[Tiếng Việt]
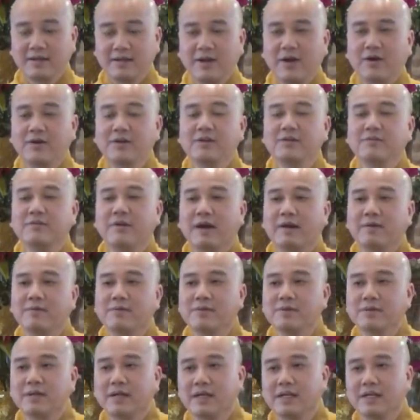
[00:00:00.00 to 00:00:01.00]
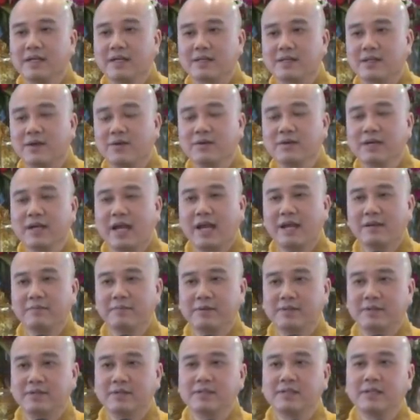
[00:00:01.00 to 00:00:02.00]
nói như vậy có nghĩa là tối ngày
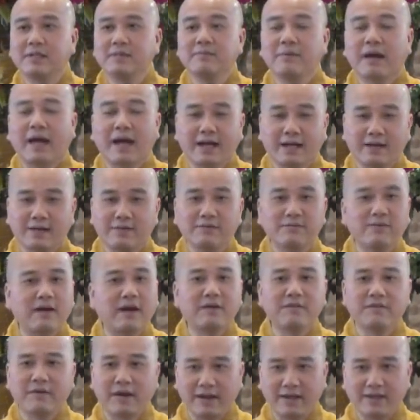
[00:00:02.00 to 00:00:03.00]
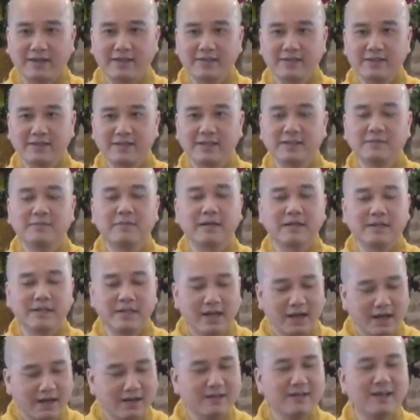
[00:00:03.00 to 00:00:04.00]
mình cứ kiếm ăn không phải vậy nhưng mà
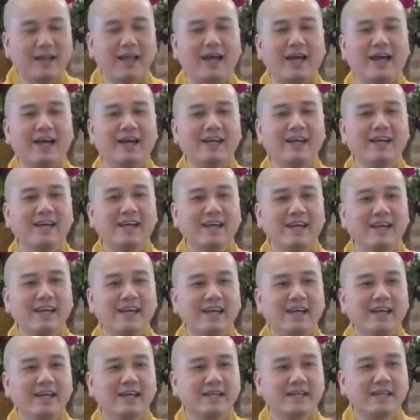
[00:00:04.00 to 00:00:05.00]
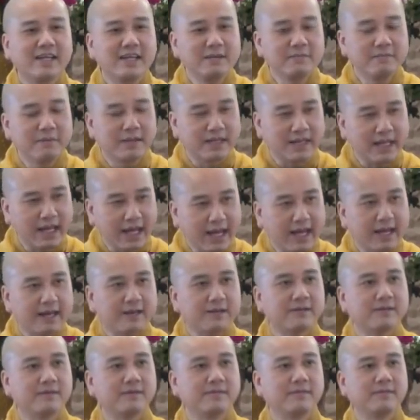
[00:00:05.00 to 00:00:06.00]
nhớ là khi mình
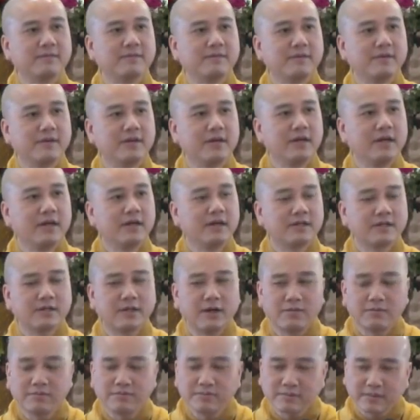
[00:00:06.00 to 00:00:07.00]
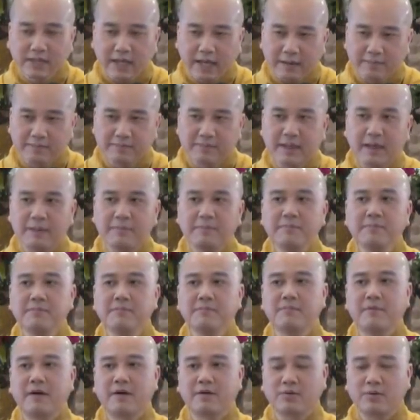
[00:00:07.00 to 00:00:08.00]
ăn không tham đắm
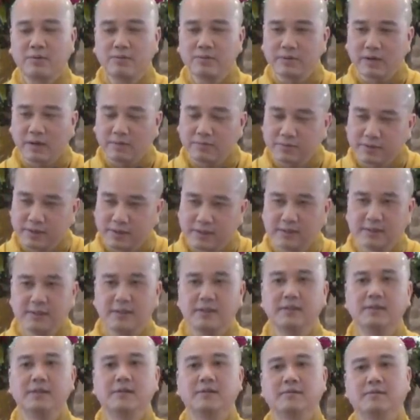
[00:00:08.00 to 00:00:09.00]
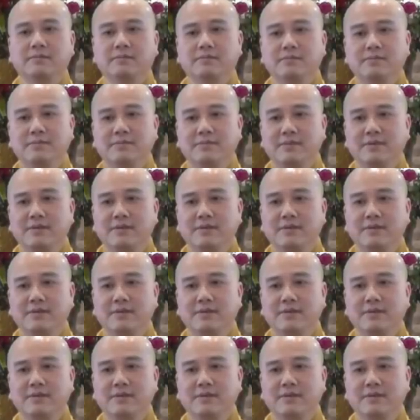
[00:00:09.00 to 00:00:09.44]
và cũng không khinh thường